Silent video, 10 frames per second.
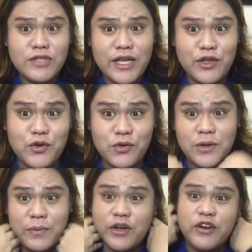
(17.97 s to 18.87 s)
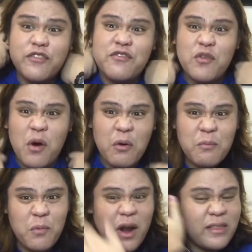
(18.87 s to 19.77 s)
ako sa inyo na may review
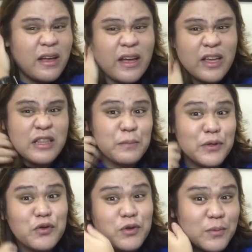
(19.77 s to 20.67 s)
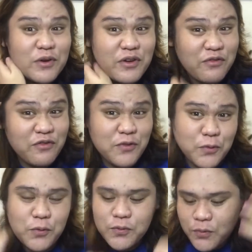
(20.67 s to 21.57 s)
akong product ngayon. Namiss ko na
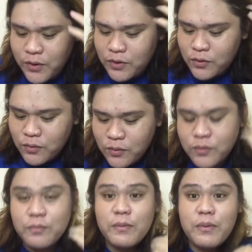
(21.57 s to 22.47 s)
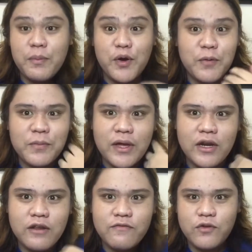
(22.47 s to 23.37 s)
mag-review. So ito, may bibigrim
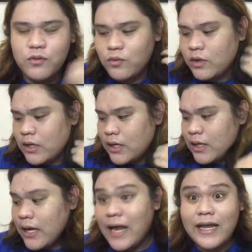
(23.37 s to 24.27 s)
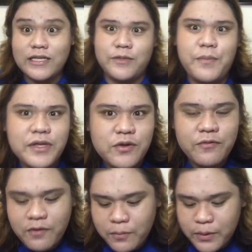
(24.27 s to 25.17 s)
tayong review galing nga sa Face
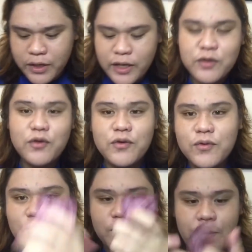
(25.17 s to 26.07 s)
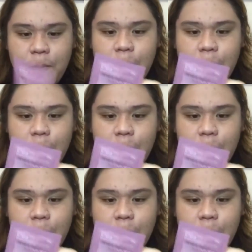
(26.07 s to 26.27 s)
Republic. Ito yung